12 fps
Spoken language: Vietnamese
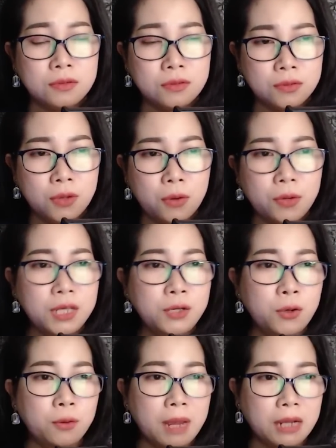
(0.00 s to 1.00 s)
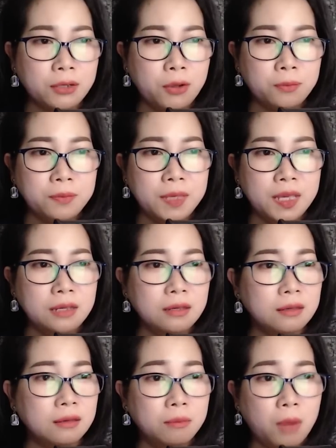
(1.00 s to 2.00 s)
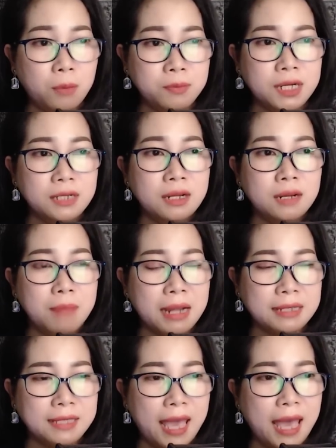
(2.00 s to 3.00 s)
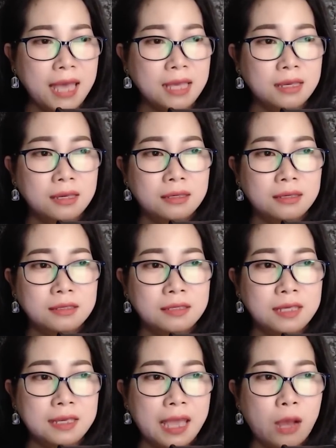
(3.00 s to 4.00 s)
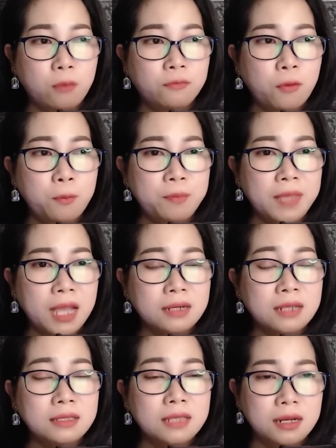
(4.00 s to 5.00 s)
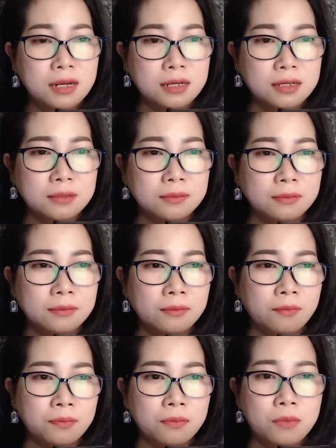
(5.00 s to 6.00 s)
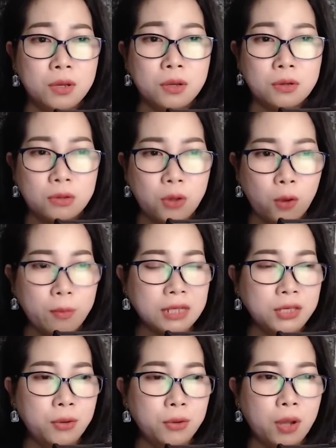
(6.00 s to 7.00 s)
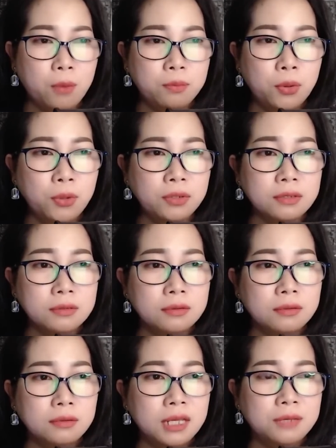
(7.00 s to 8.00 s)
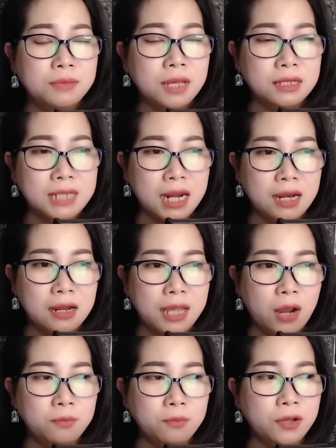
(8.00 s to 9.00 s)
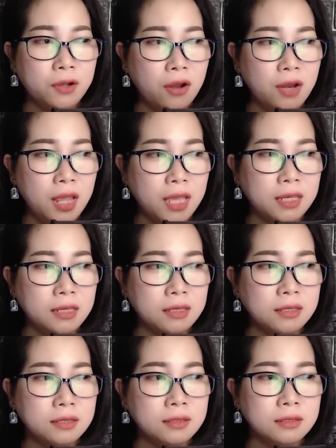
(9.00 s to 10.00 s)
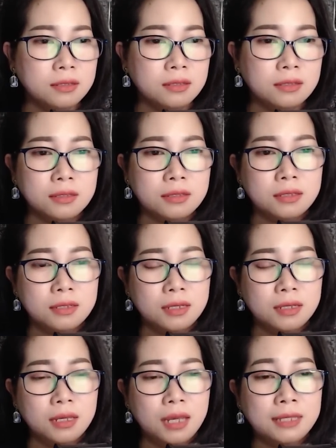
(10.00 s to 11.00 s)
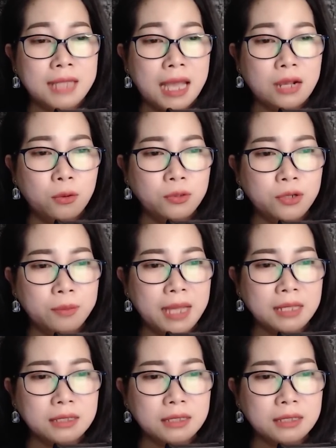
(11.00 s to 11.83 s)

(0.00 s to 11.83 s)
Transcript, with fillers: Cô Lý khuôn mặt đột nhiên bỗng trở nên băng giá khi nghe ông Phúc nhắc đến tên Lương. Cô mặc dù không muốn nhưng vẫn trả lời ông cho có lệ: Anh ta ngủ rồi bác.